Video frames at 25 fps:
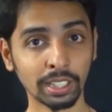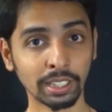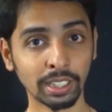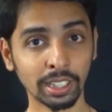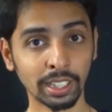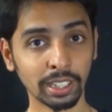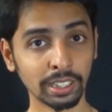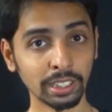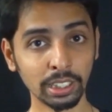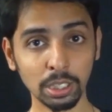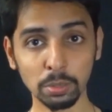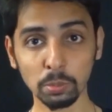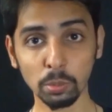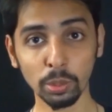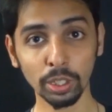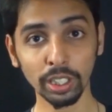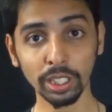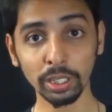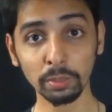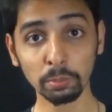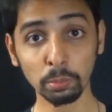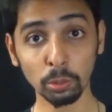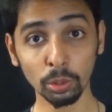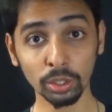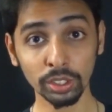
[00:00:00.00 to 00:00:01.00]
கரெக்டாக இந்த
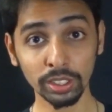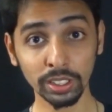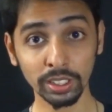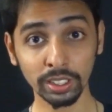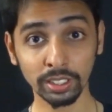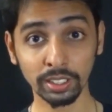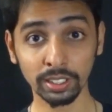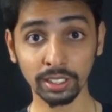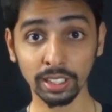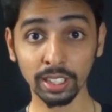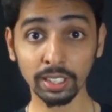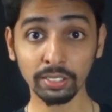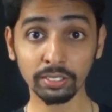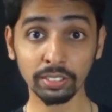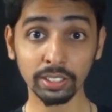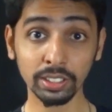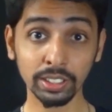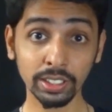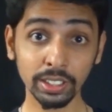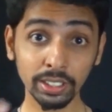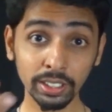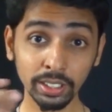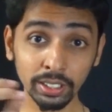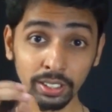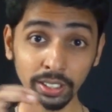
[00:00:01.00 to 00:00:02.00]
மொழியை புரிஞ்சுக்கிட்டு தான்
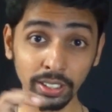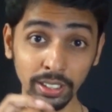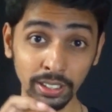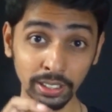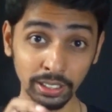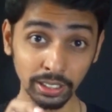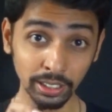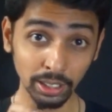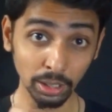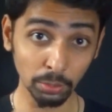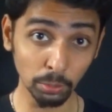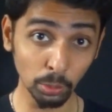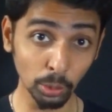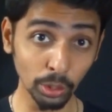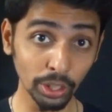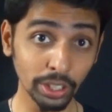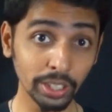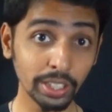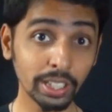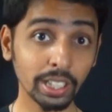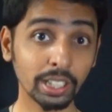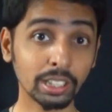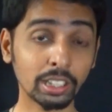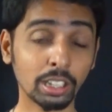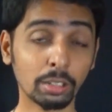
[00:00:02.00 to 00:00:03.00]
வந்து இந்த
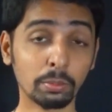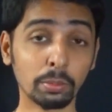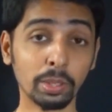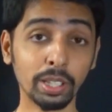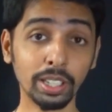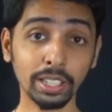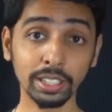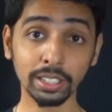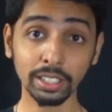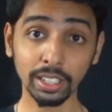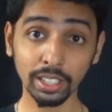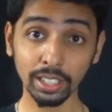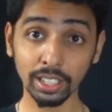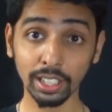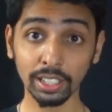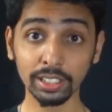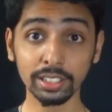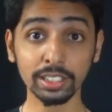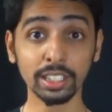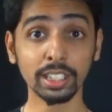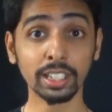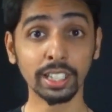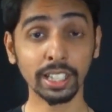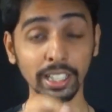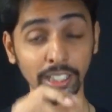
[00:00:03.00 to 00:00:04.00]
மொழிக்கு ஏற்ற மாதிரி இந்த
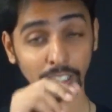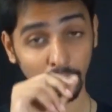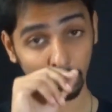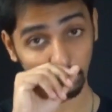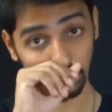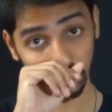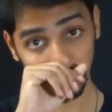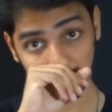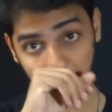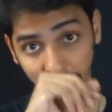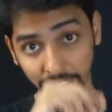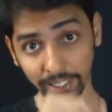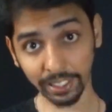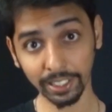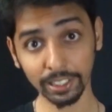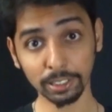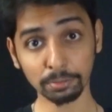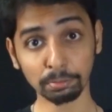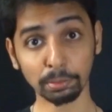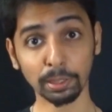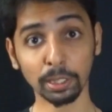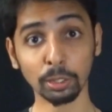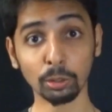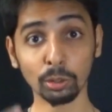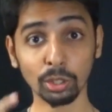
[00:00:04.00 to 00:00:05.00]
கல்ச்சருக்கு ஏற்ற மாதிரி
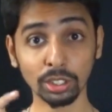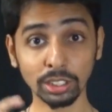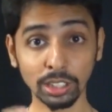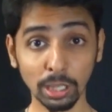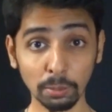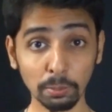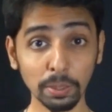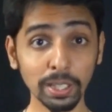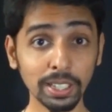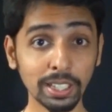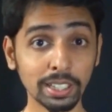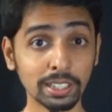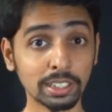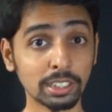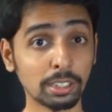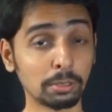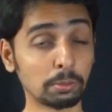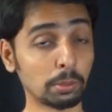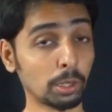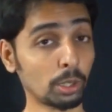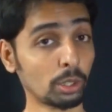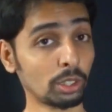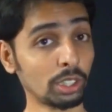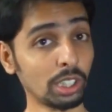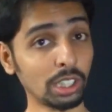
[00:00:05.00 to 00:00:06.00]
ஸ்டாண்டர்டைஸ் பண்ண ஒரு தமிழ் டெஸ்ட்டை
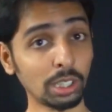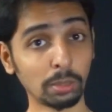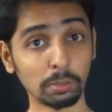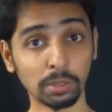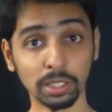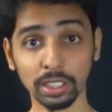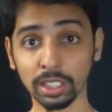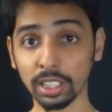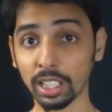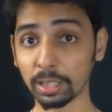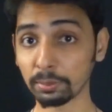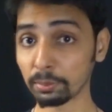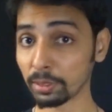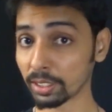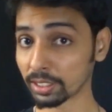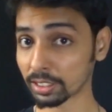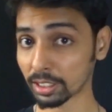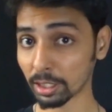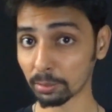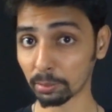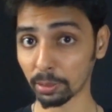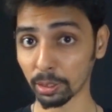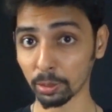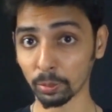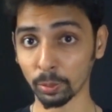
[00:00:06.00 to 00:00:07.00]
மட்டும் தான் நம்மளால
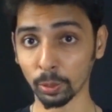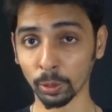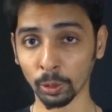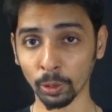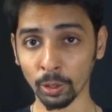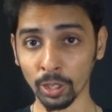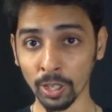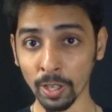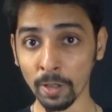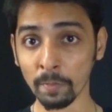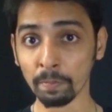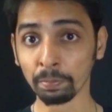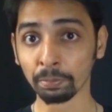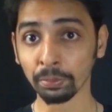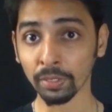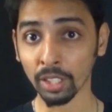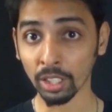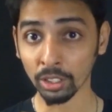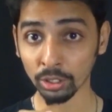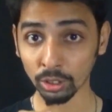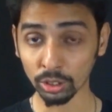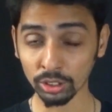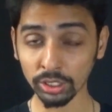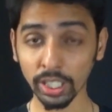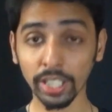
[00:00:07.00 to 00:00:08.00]
அட்மினிஸ்டர் பண்ண முடியும்
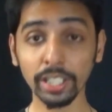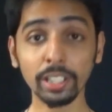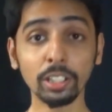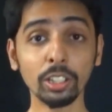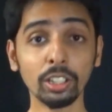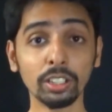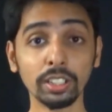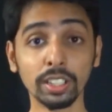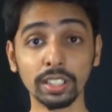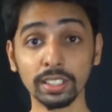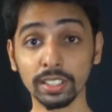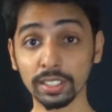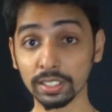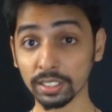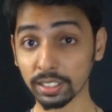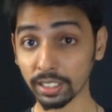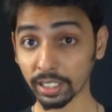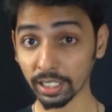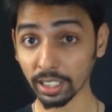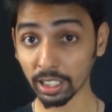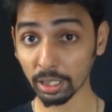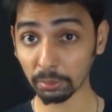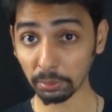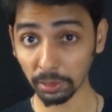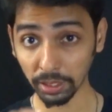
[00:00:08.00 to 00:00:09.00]
ஸோ சைக்காலஜிக்கல்
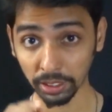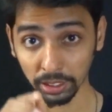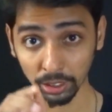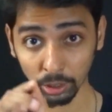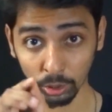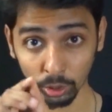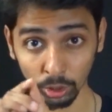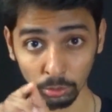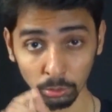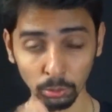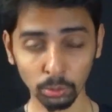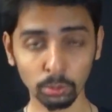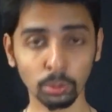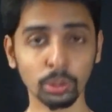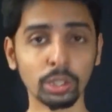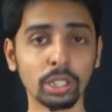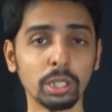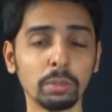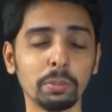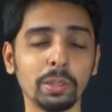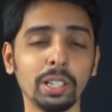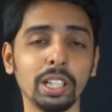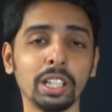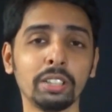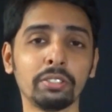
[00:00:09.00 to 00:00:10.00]
டெஸ்ட்டில் எல்லாமே இந்த ஒரு
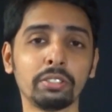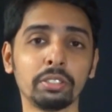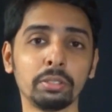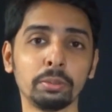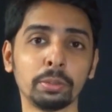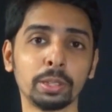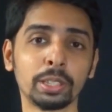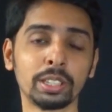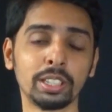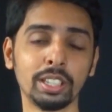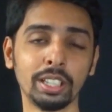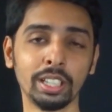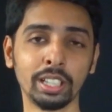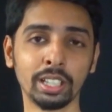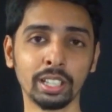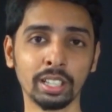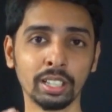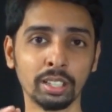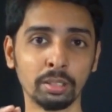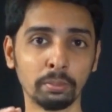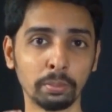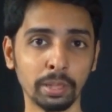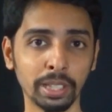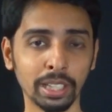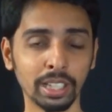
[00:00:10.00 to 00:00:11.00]
முக்கியமான இன்ஃபர்மேஷனை
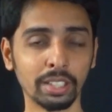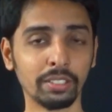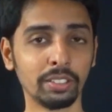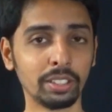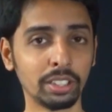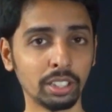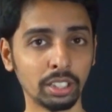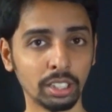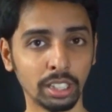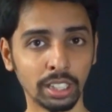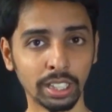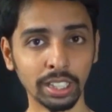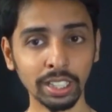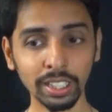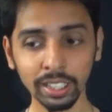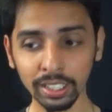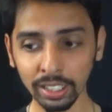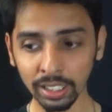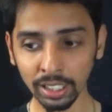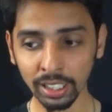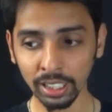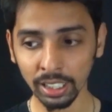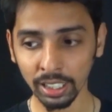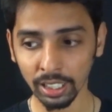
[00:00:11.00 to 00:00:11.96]
நீங்கள் மைண்டில் வச்சுக்கோங்க